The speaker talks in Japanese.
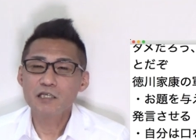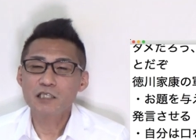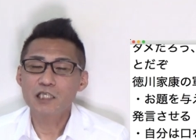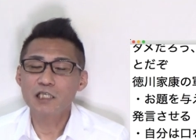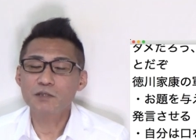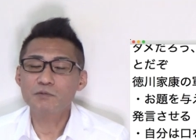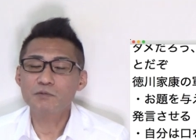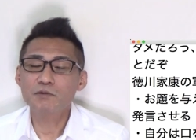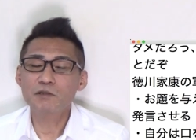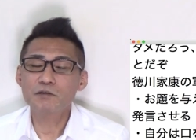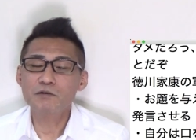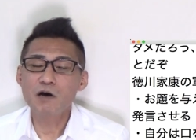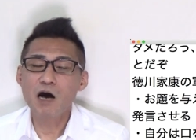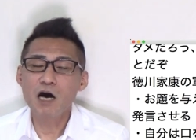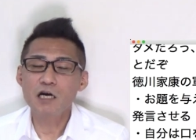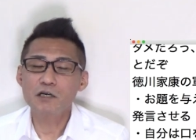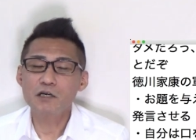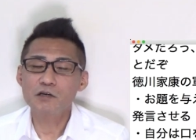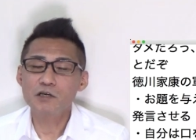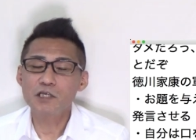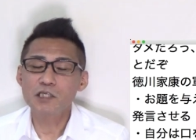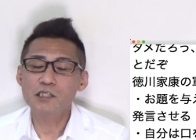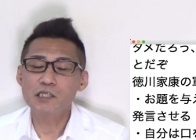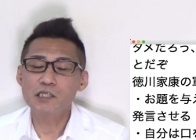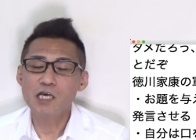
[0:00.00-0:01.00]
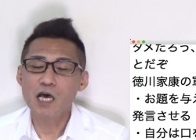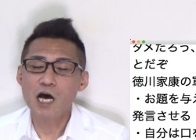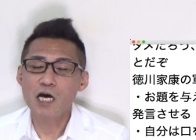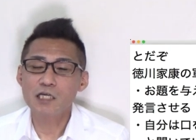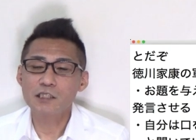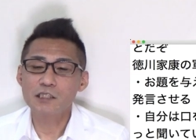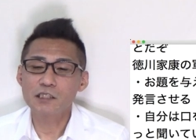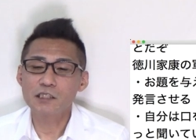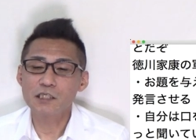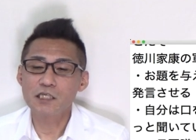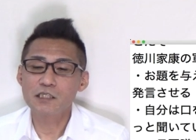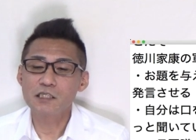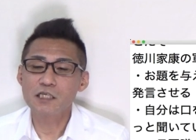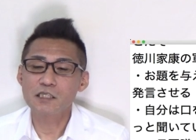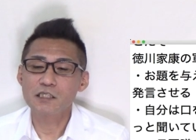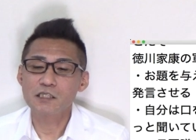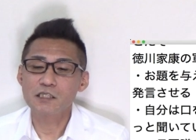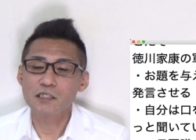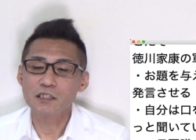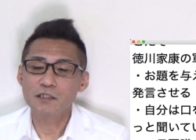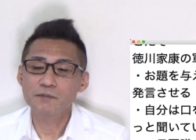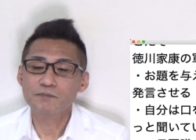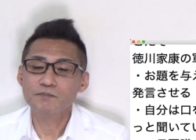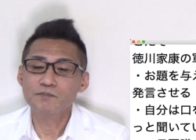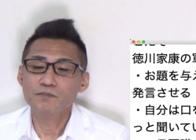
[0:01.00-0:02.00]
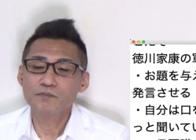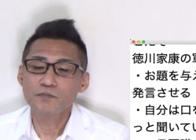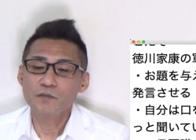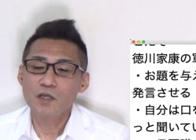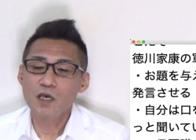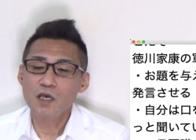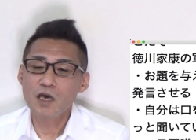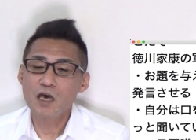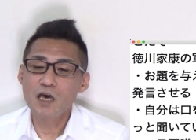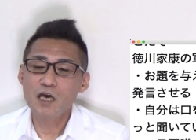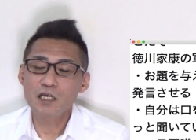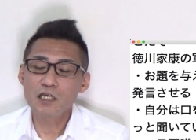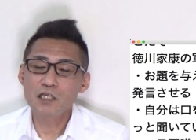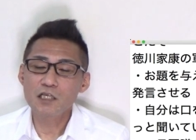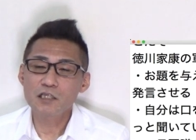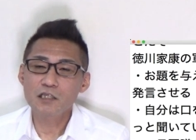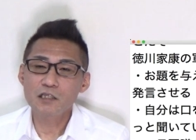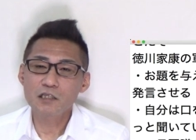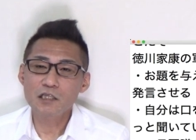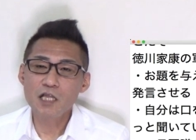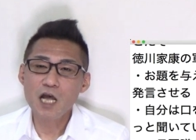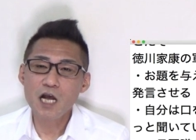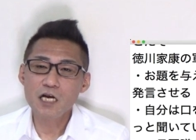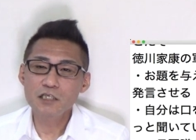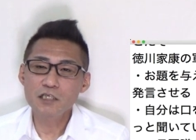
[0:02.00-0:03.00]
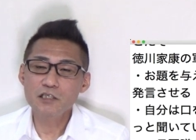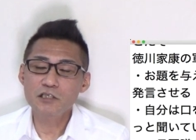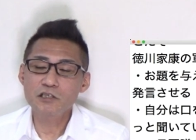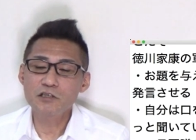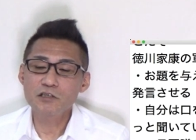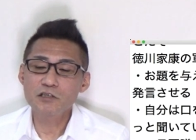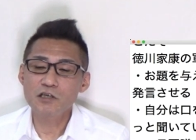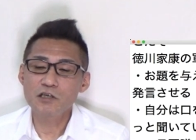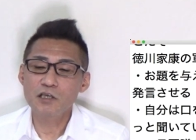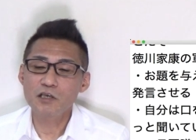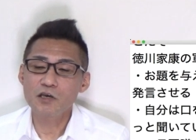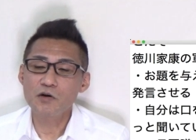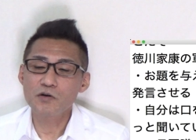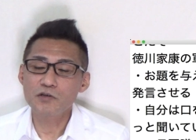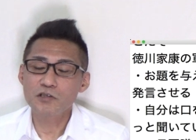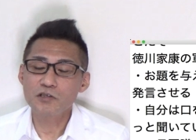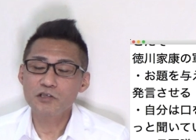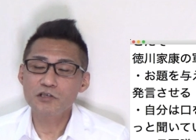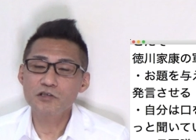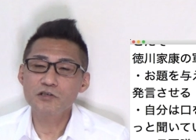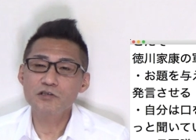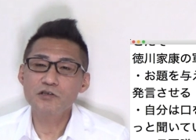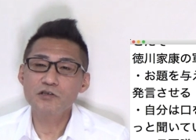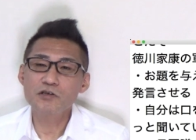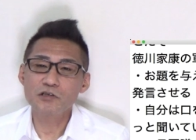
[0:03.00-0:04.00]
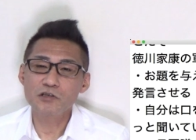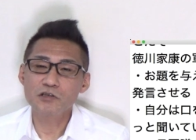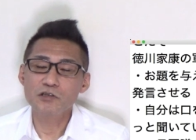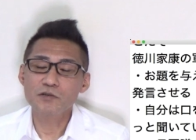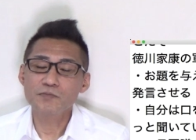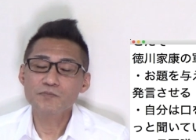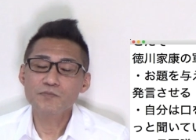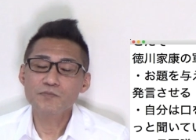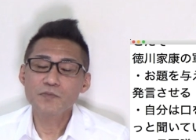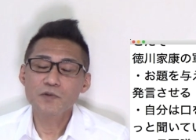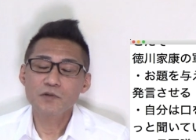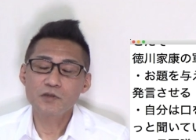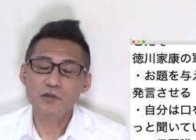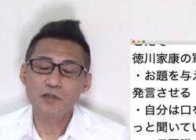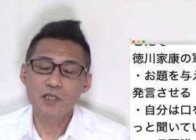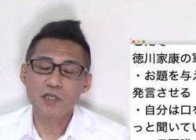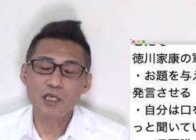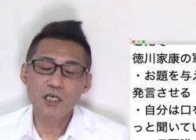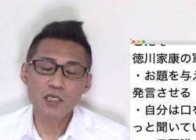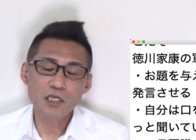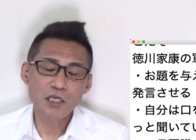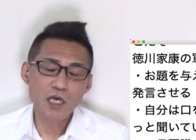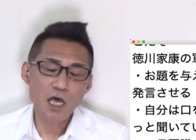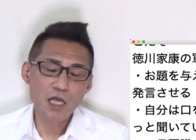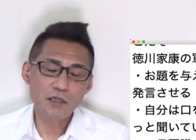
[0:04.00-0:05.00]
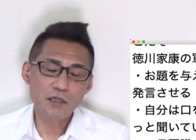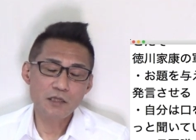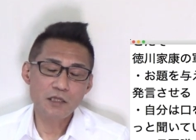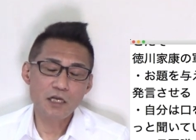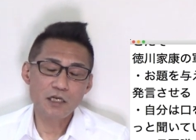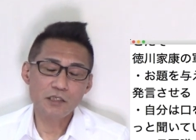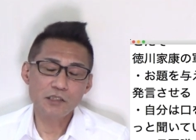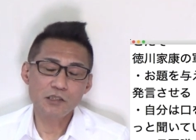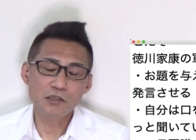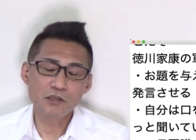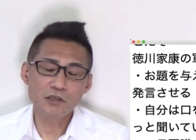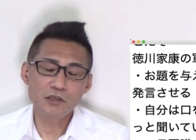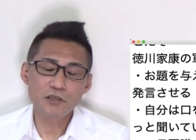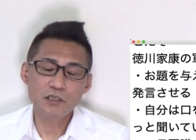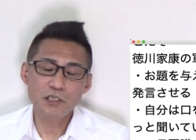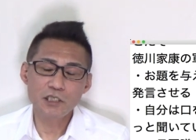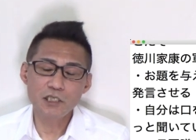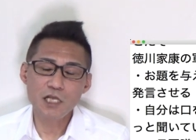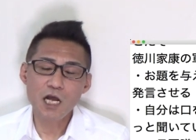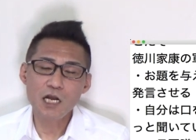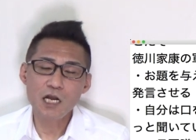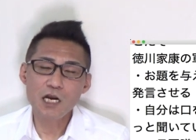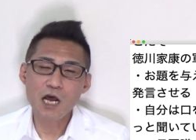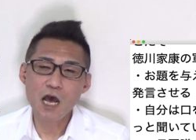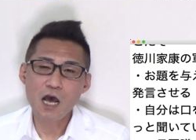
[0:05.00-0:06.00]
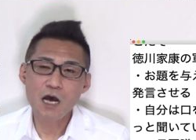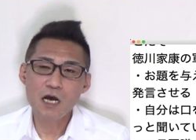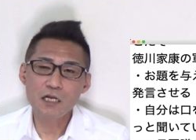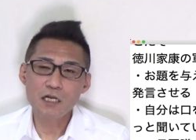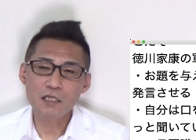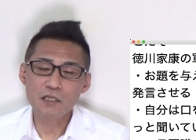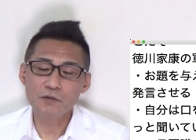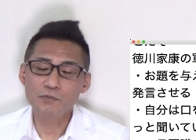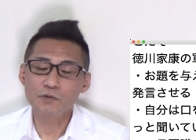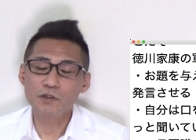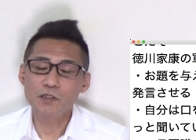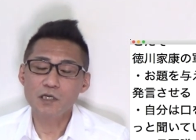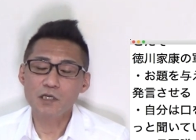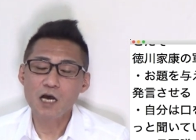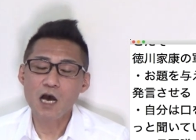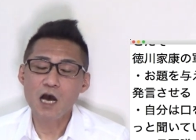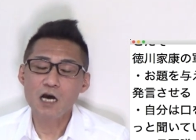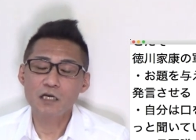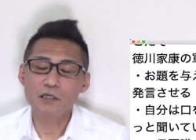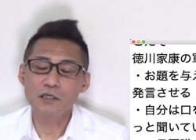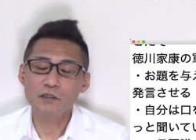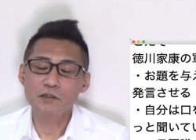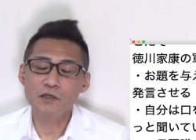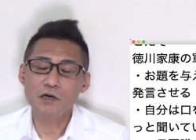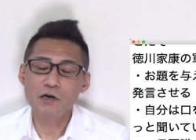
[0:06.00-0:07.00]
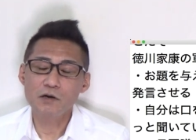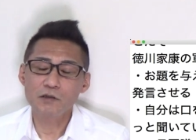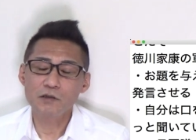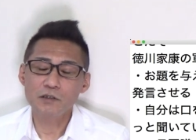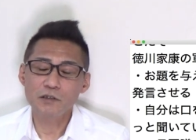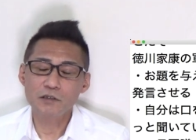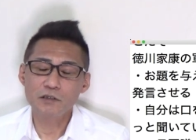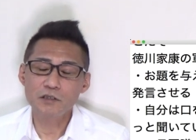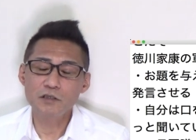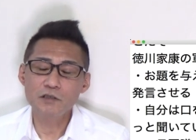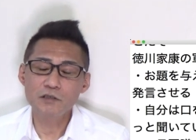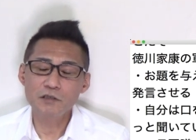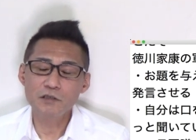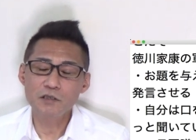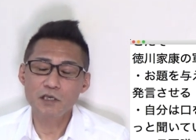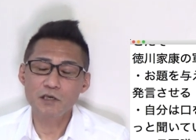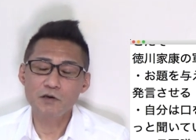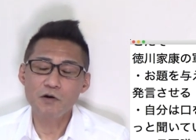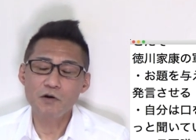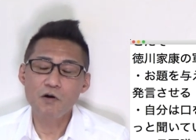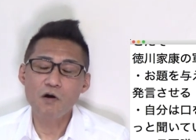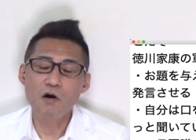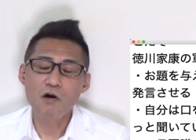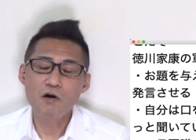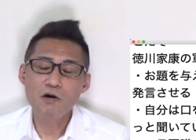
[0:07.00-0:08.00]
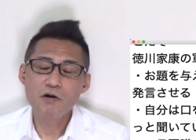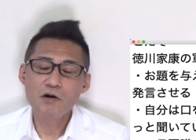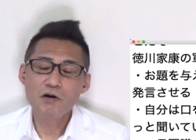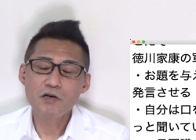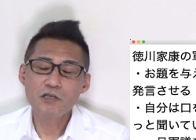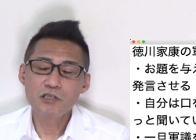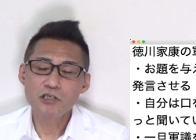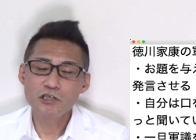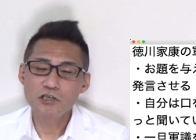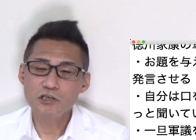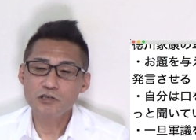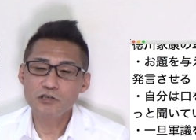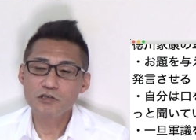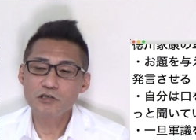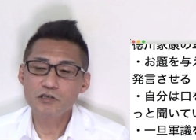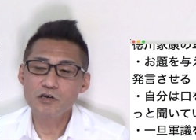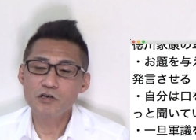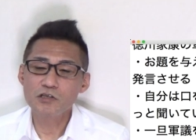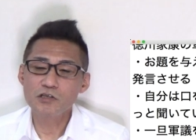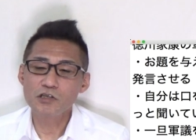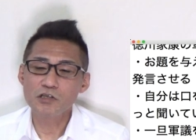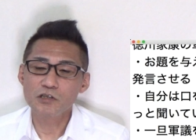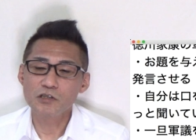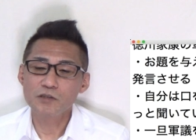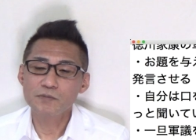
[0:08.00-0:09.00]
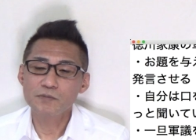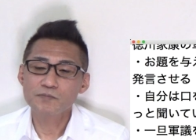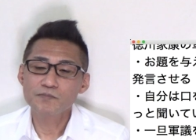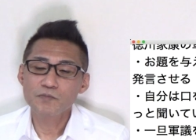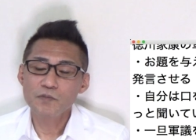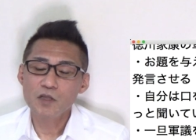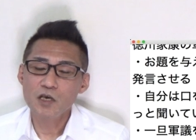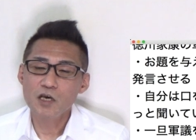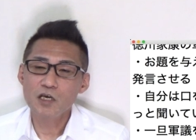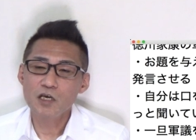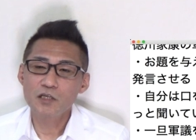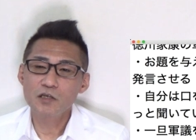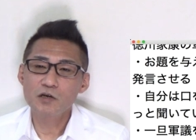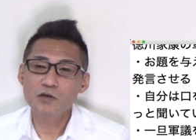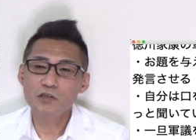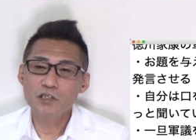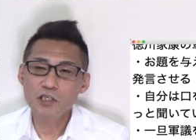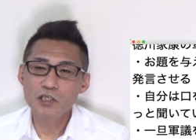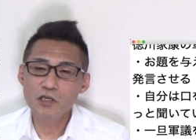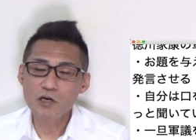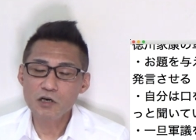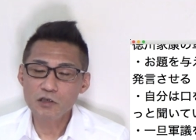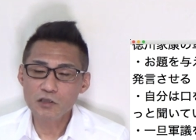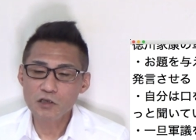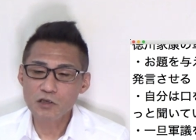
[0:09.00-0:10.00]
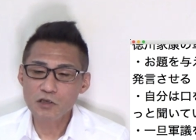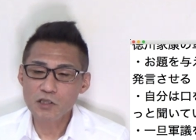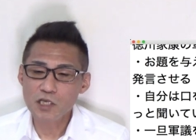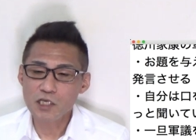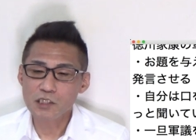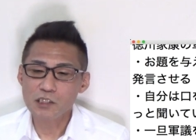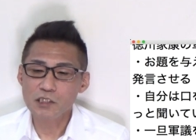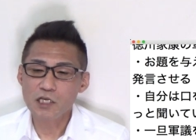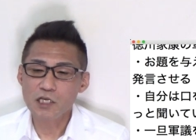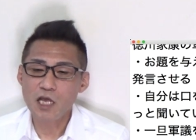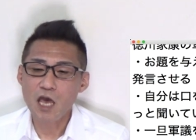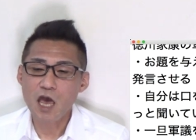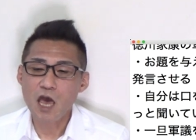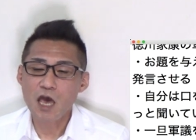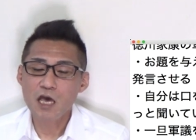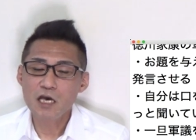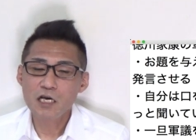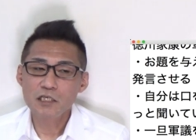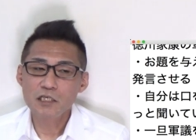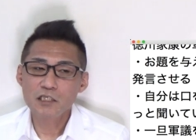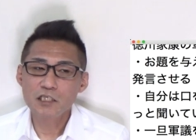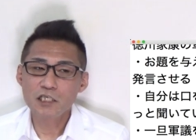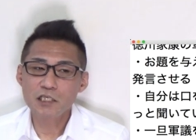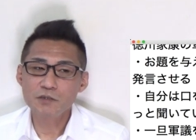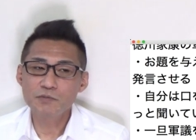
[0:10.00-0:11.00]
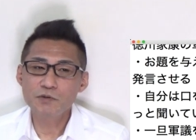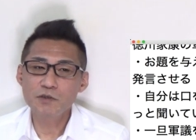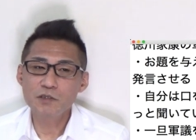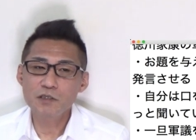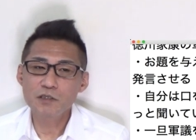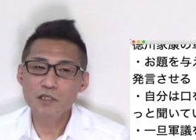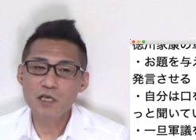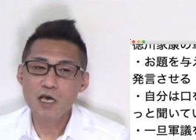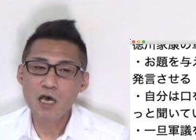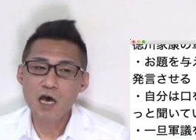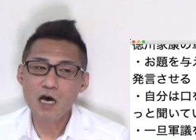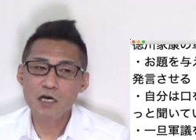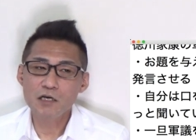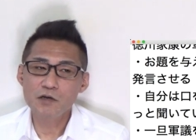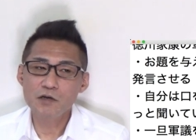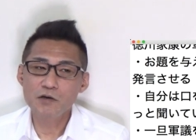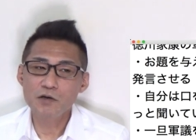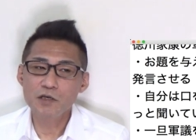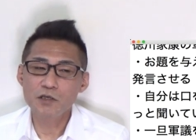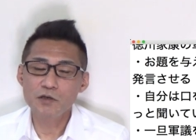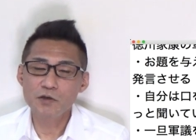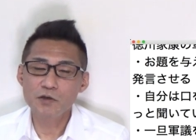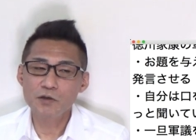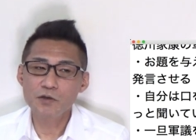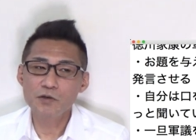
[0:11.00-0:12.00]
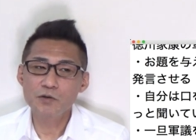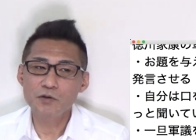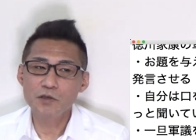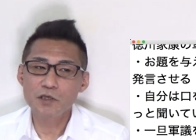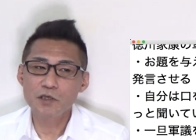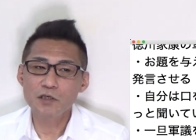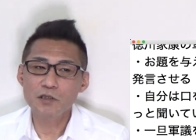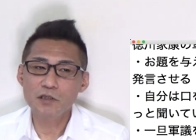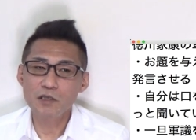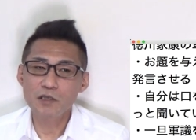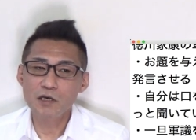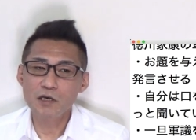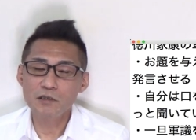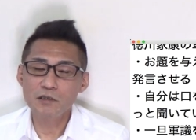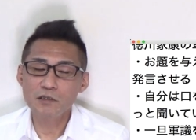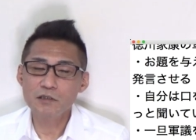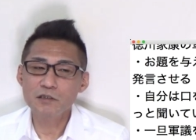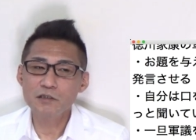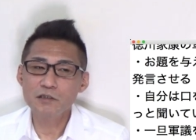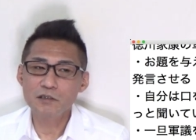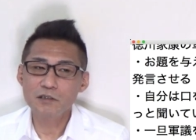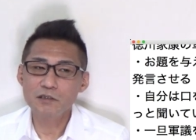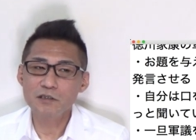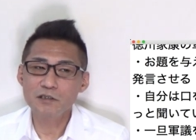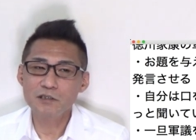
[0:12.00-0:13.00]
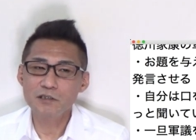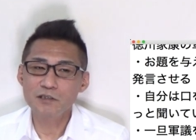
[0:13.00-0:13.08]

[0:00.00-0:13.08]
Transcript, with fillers: 自分はあの一切発言せずに、えー、一旦軍議を終了する意見で尽くしたなーって思ったらあの軍議を終了する、えー、後ほどですね自分であのいろいろ聞いてふんふんふ